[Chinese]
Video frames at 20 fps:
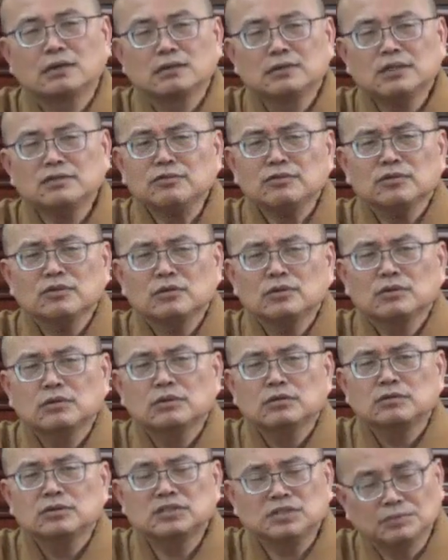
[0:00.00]
那
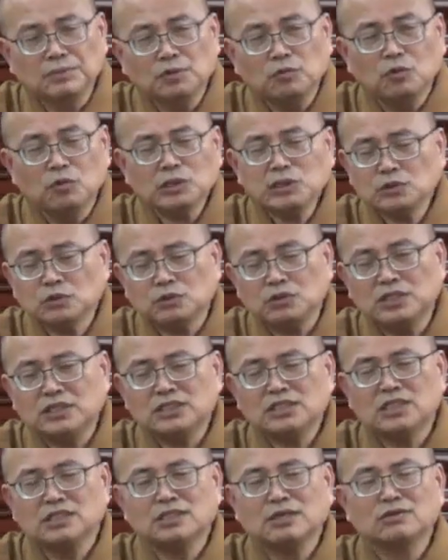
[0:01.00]
怎么我所理
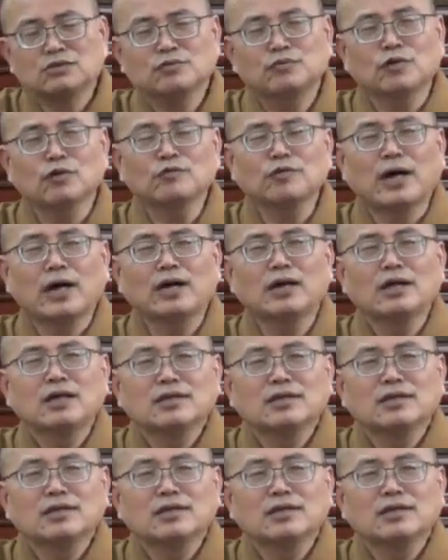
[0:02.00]
解到的佛法